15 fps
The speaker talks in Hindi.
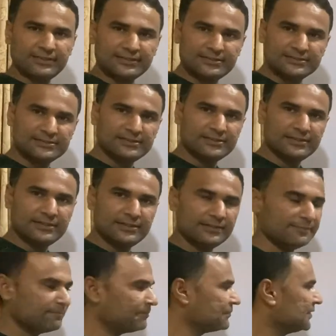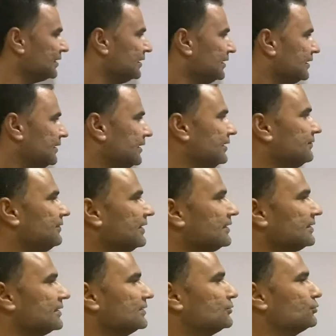फैक्टर्स लिख दिए इन
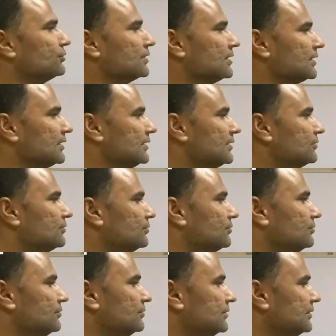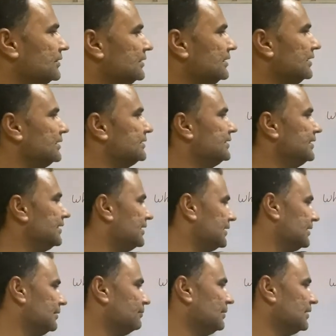फैक्टर का जोड़ करके देखो ये छः आ
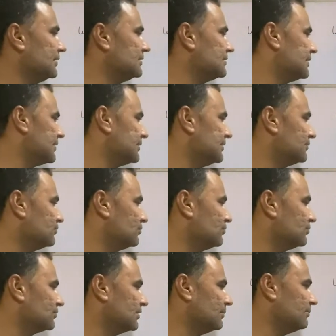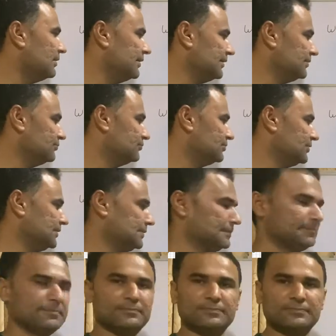रहा है बाकी सारे देखो कम आ रहे हैं
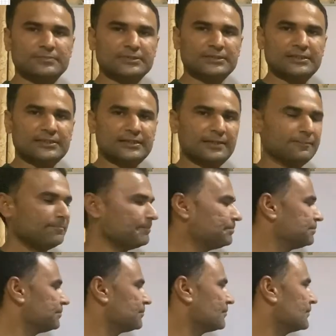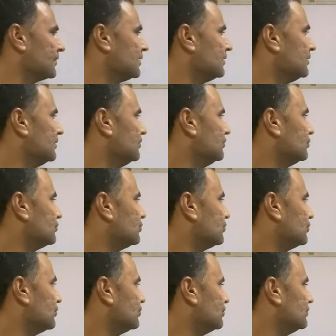उससे ठीक है तो